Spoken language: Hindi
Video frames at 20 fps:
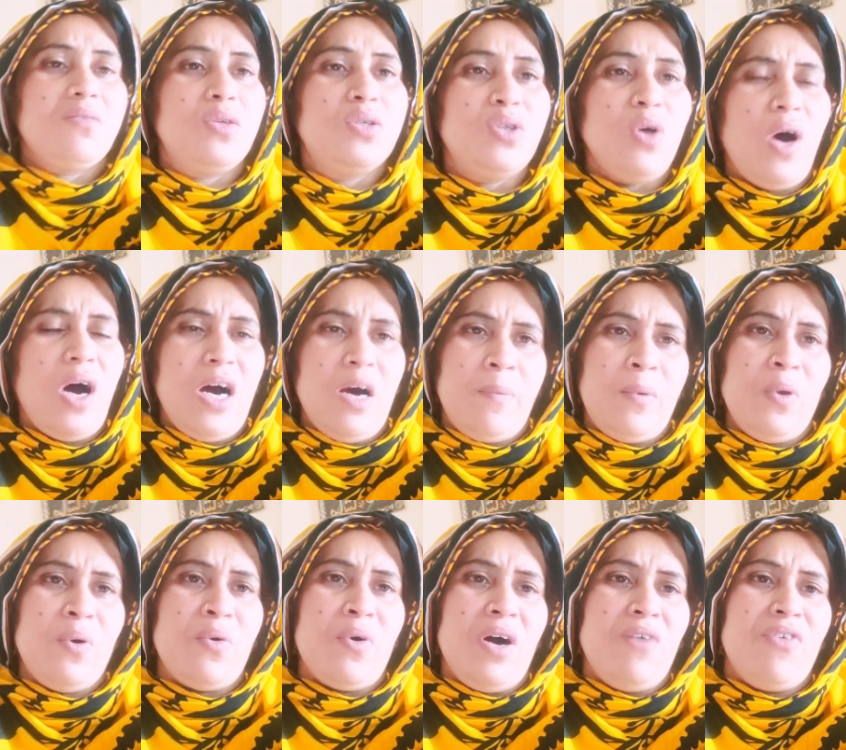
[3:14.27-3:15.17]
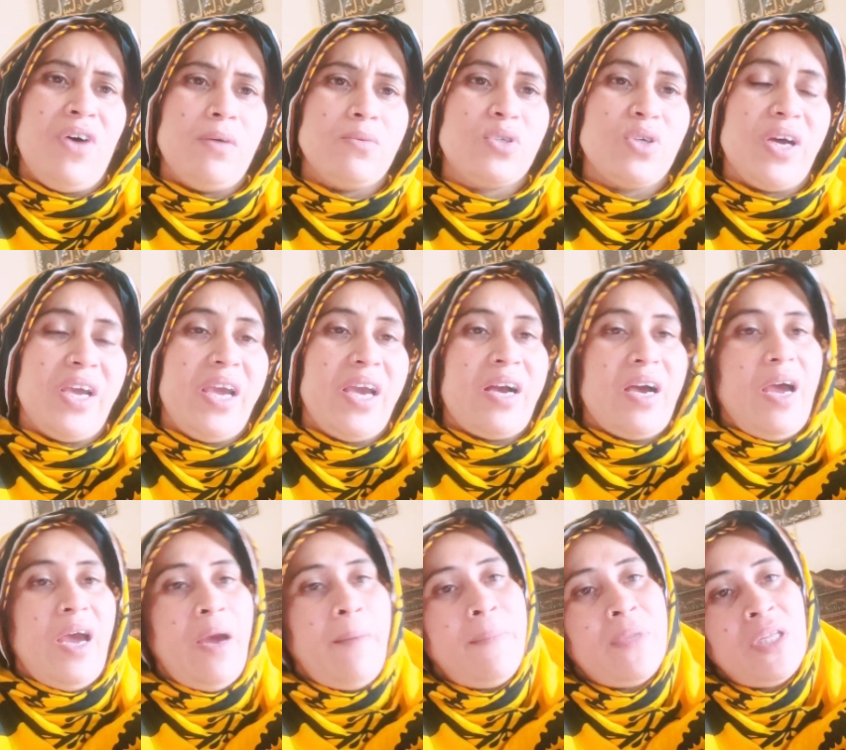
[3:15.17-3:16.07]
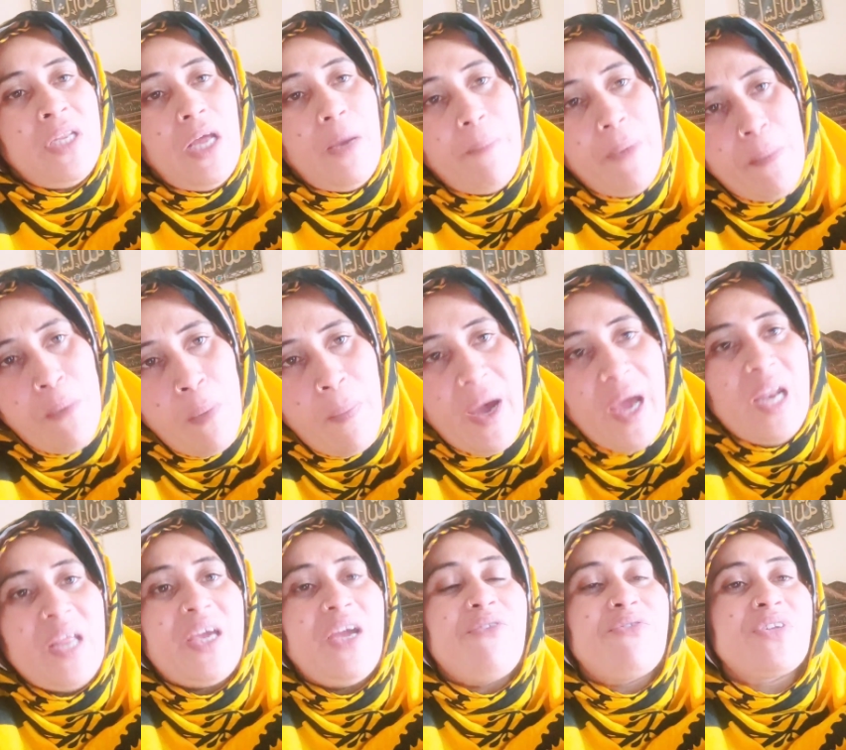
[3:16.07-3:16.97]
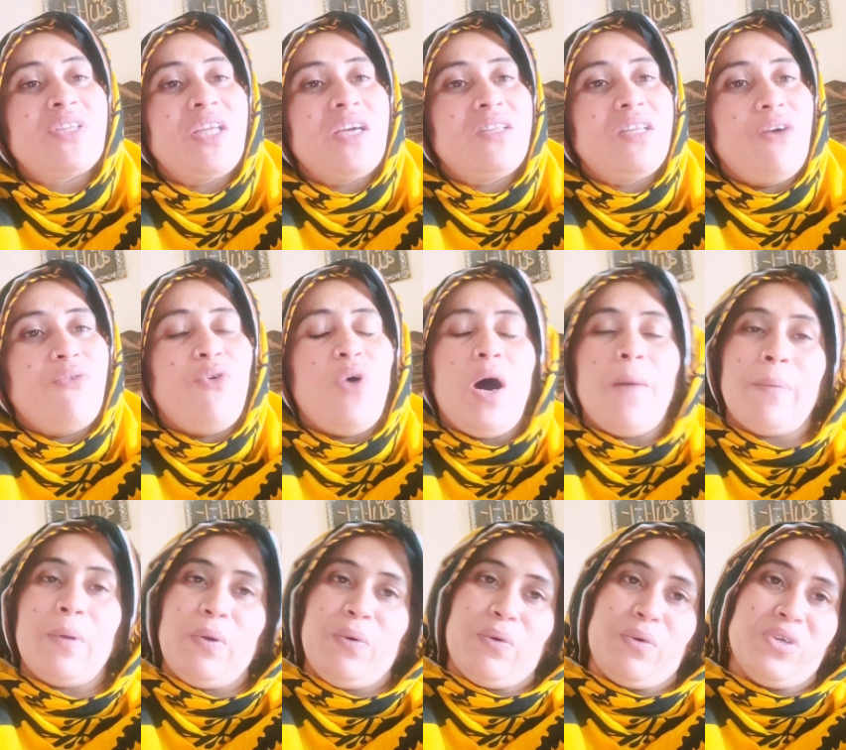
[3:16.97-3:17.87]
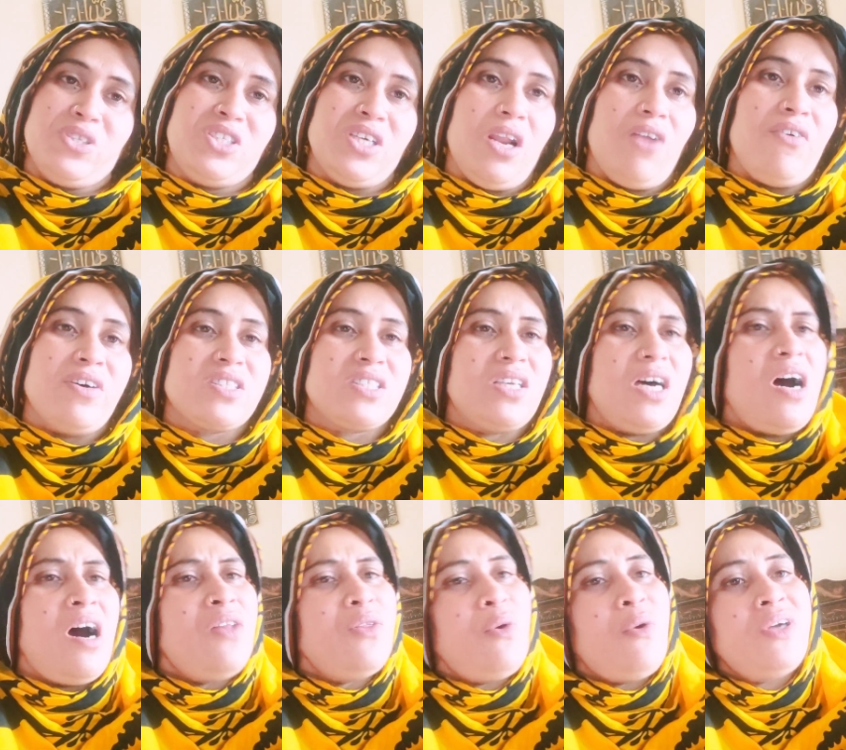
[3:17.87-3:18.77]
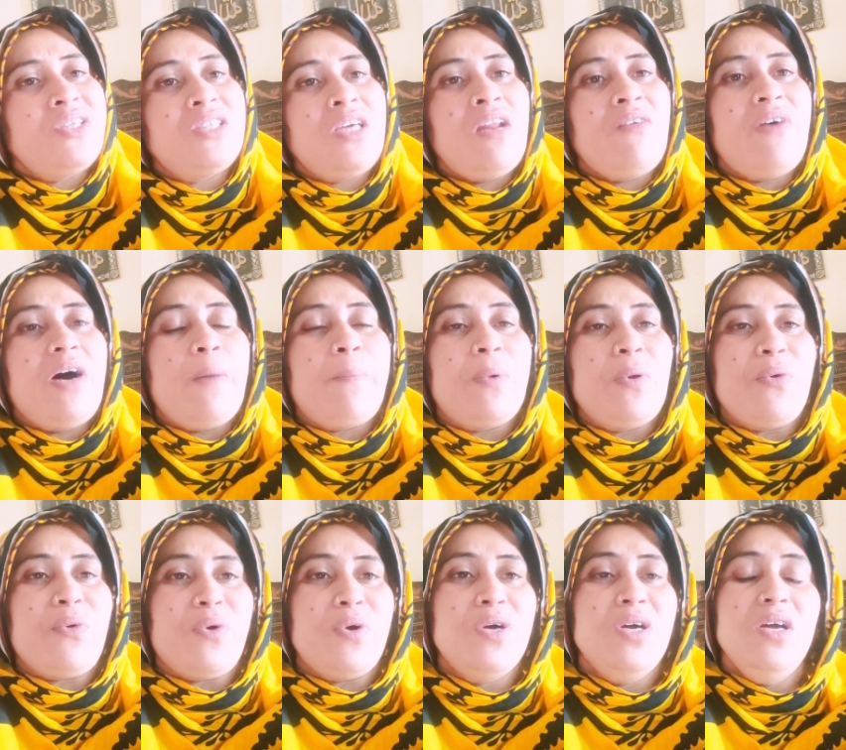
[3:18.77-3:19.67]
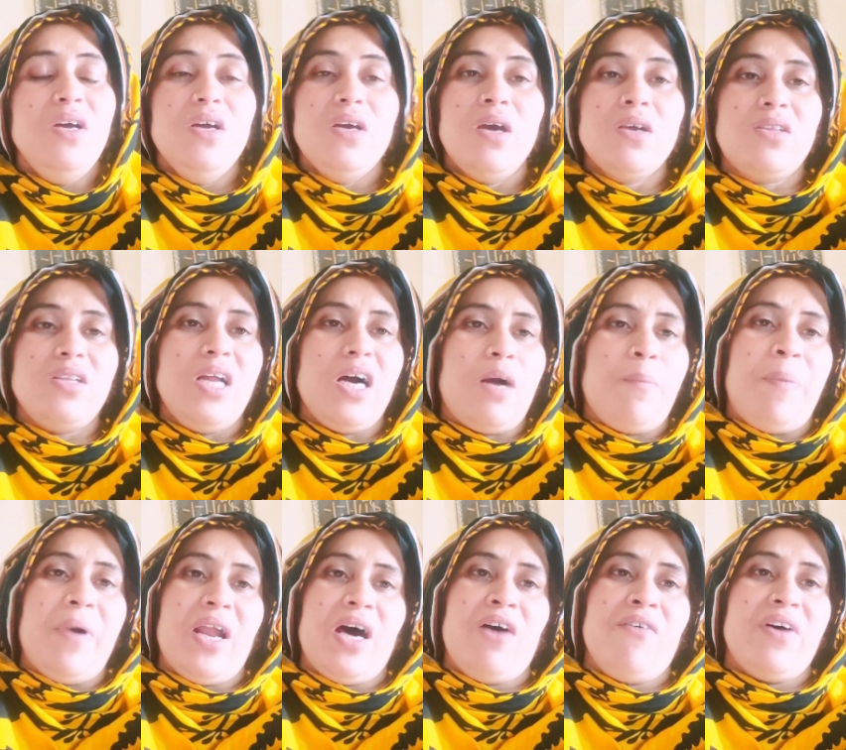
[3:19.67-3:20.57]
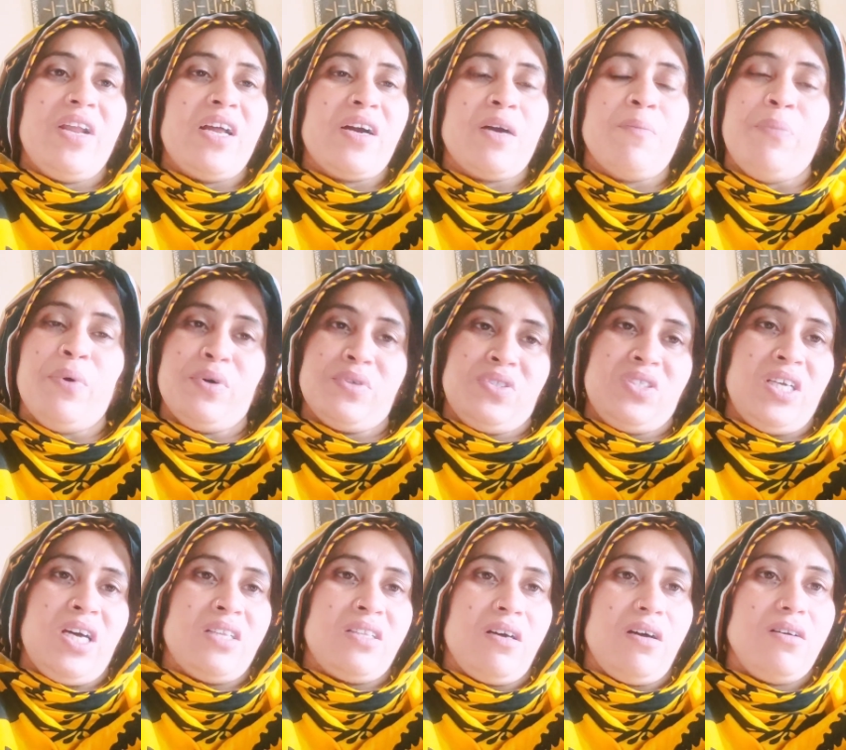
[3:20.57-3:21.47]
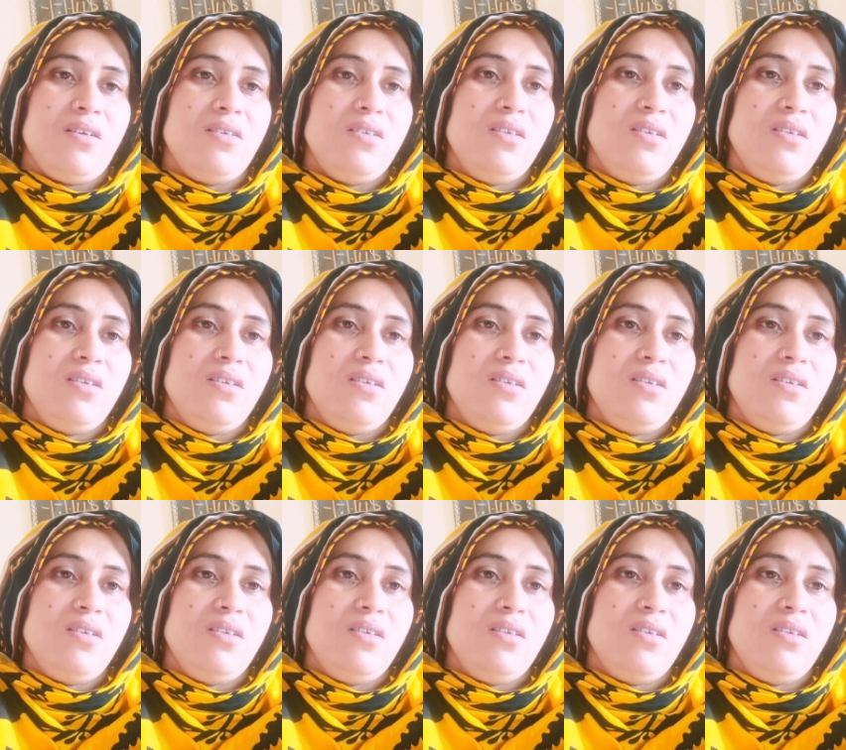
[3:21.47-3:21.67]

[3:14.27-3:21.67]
जो आप लोगों को जो एक अहमद ने हमें मोबाइल गिफ्ट दे दिया वो आप लोगों को जलवा सालों का जलवा आप लोगों को इतना पड़ा हुआ ना कि बहुत ज्यादा